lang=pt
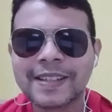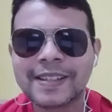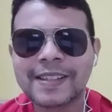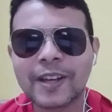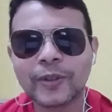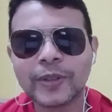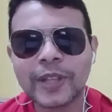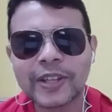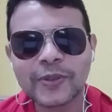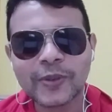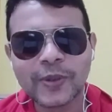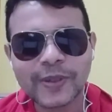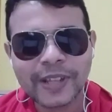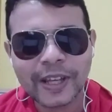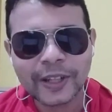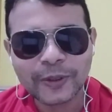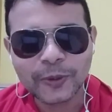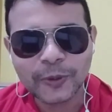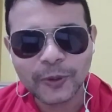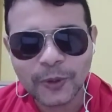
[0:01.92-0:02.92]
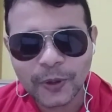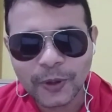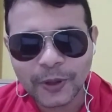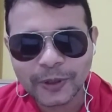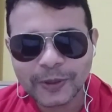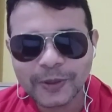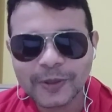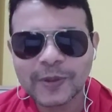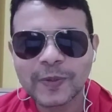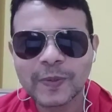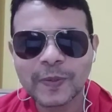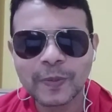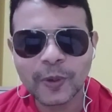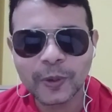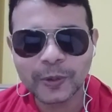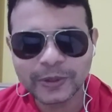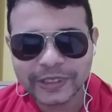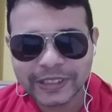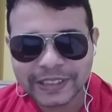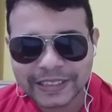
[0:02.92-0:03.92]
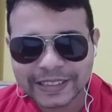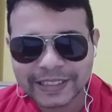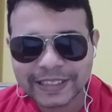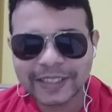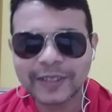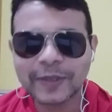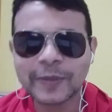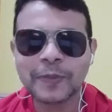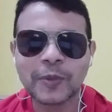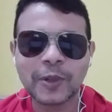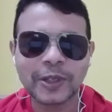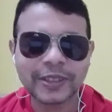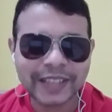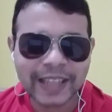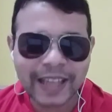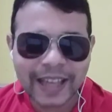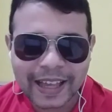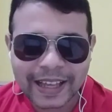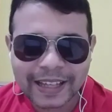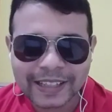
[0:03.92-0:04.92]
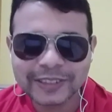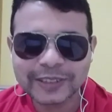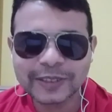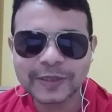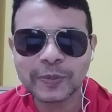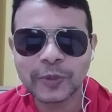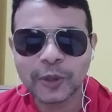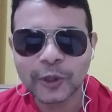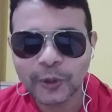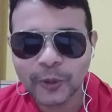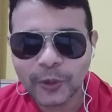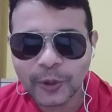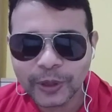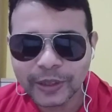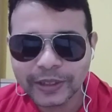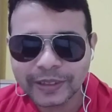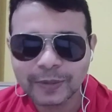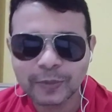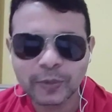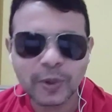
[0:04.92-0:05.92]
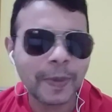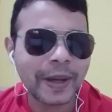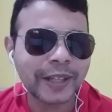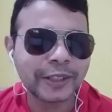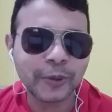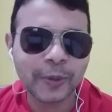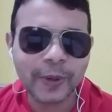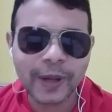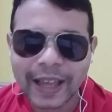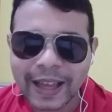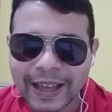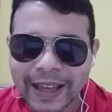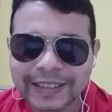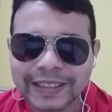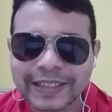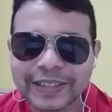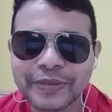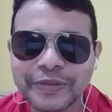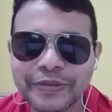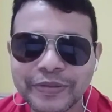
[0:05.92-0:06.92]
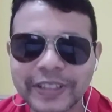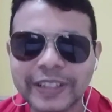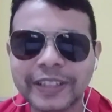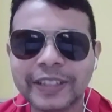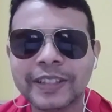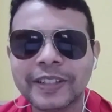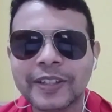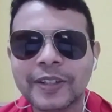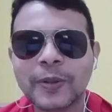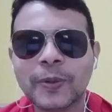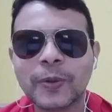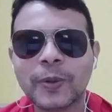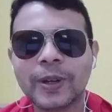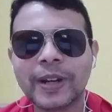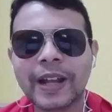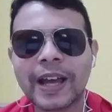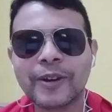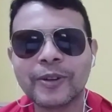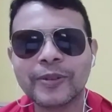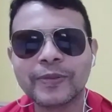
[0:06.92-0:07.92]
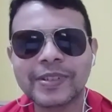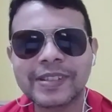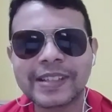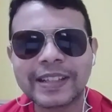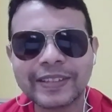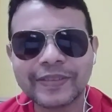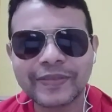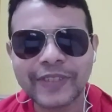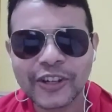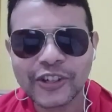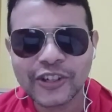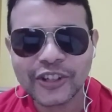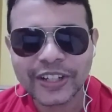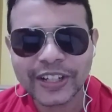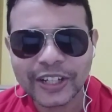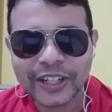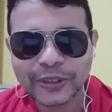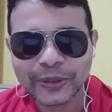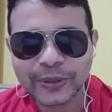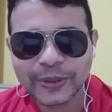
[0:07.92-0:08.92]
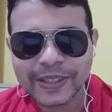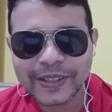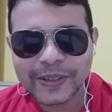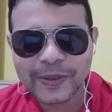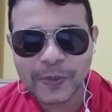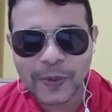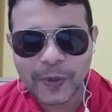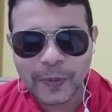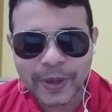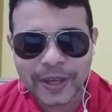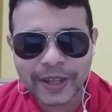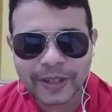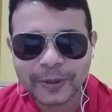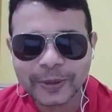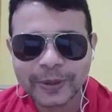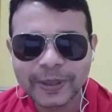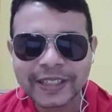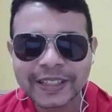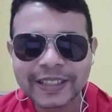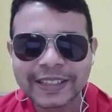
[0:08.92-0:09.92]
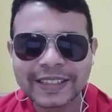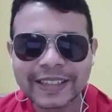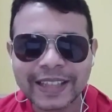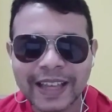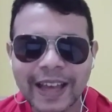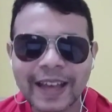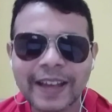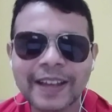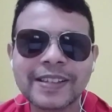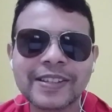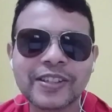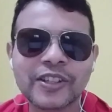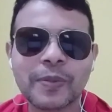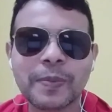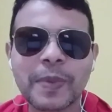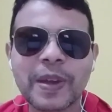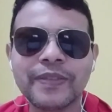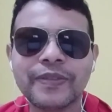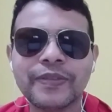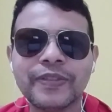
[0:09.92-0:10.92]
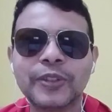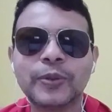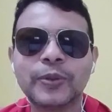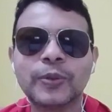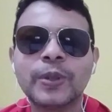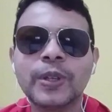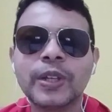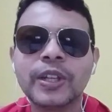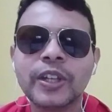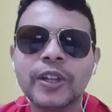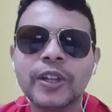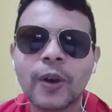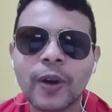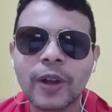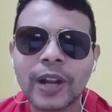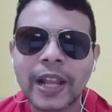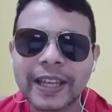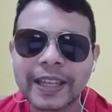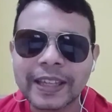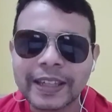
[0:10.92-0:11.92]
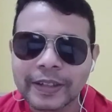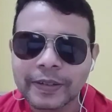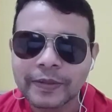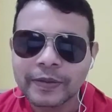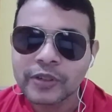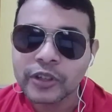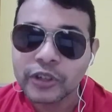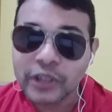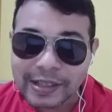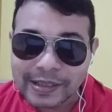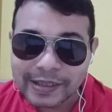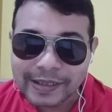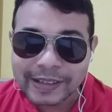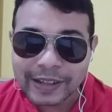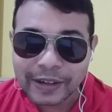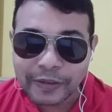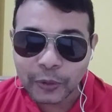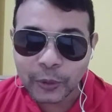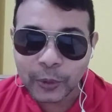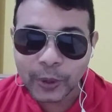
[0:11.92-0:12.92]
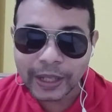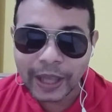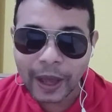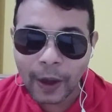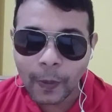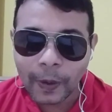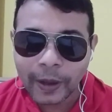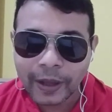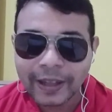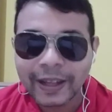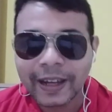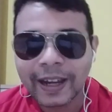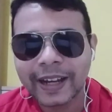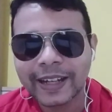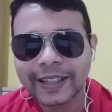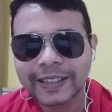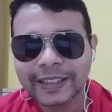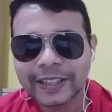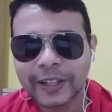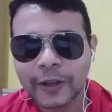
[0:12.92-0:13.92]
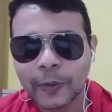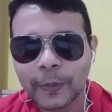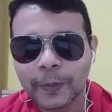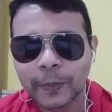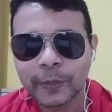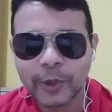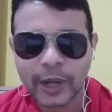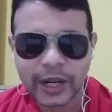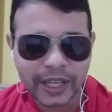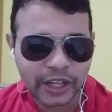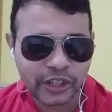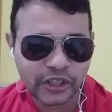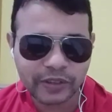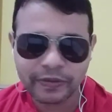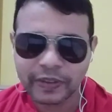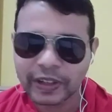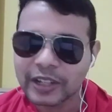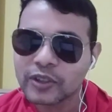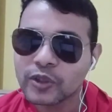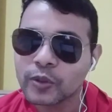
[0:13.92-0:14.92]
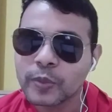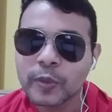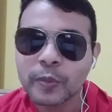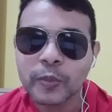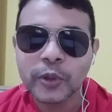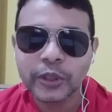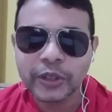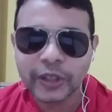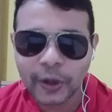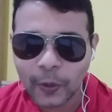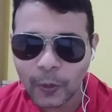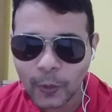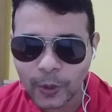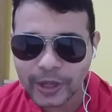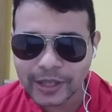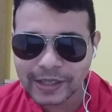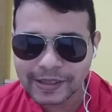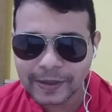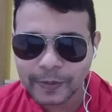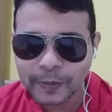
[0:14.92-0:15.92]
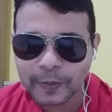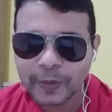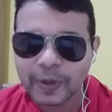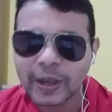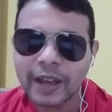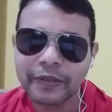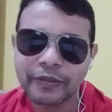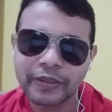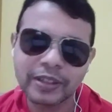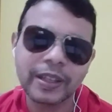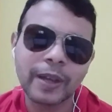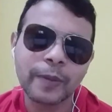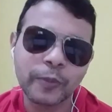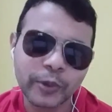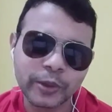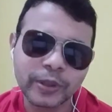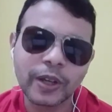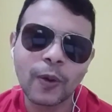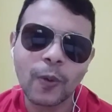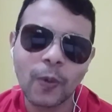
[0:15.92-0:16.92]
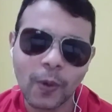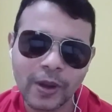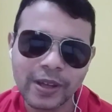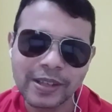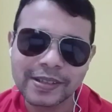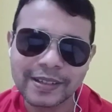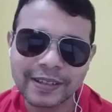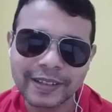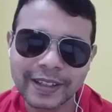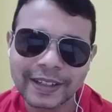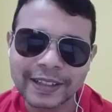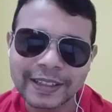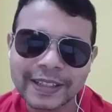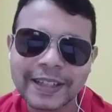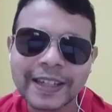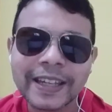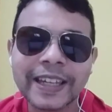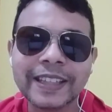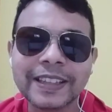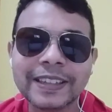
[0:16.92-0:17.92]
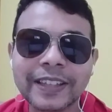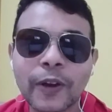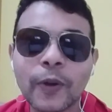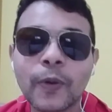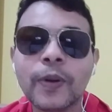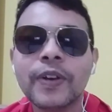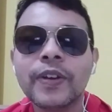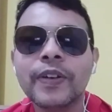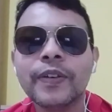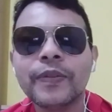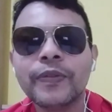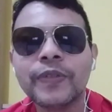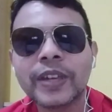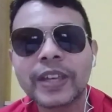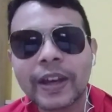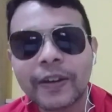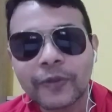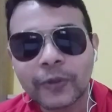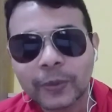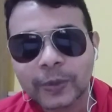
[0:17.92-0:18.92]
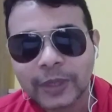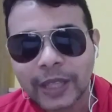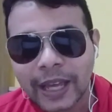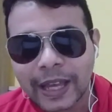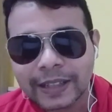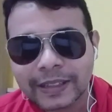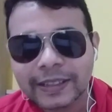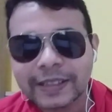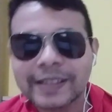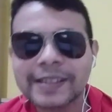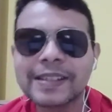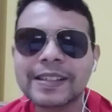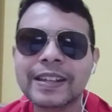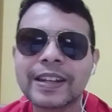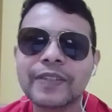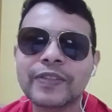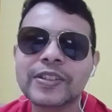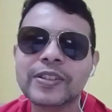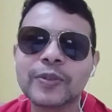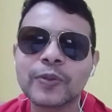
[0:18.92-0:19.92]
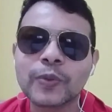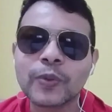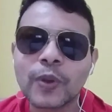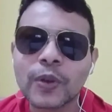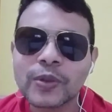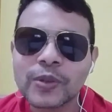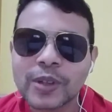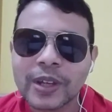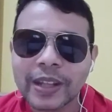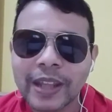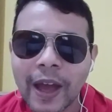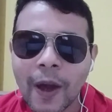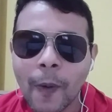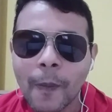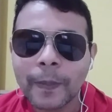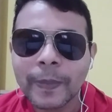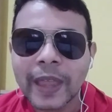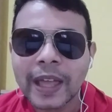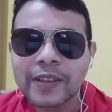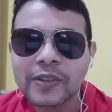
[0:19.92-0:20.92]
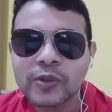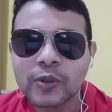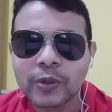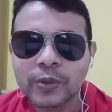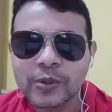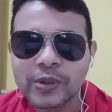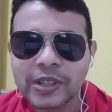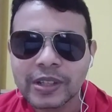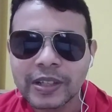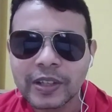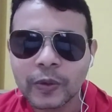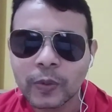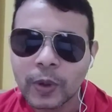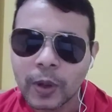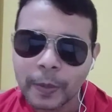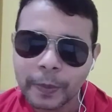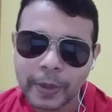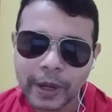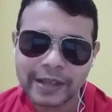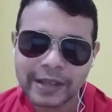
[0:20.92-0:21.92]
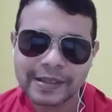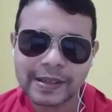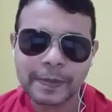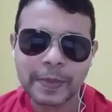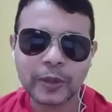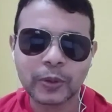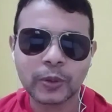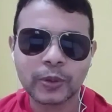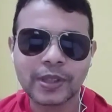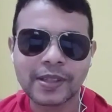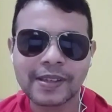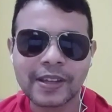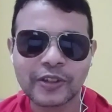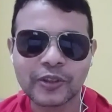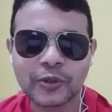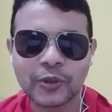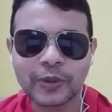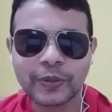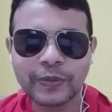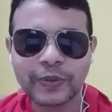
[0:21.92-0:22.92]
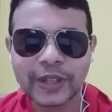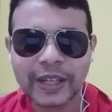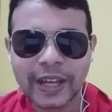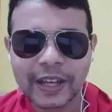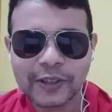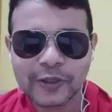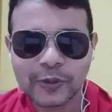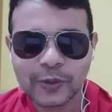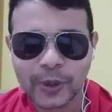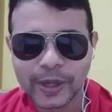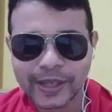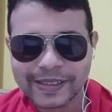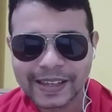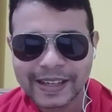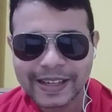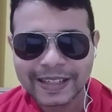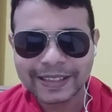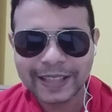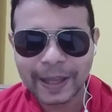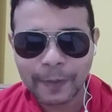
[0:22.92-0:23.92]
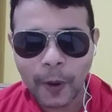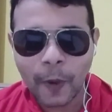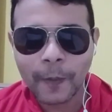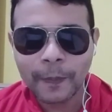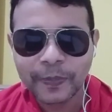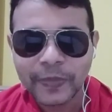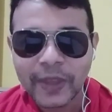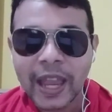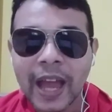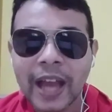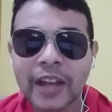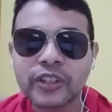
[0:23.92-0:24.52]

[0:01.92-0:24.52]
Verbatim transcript: Saudações a todos, bom dia, boa tarde, boa noite, boa madrugada, enfim, horário que você estiver chegando nesse momento, tá? Seja bem-vindo. Olha aqui, você já se inscreveu no canal? Ainda não? Por aqui a gente fala sobre muita coisa, porque a vida é muita coisa, né? Então, fique à vontade, inscreva-se no nosso canal, acione o sininho para receber todas as notificações, tá bom?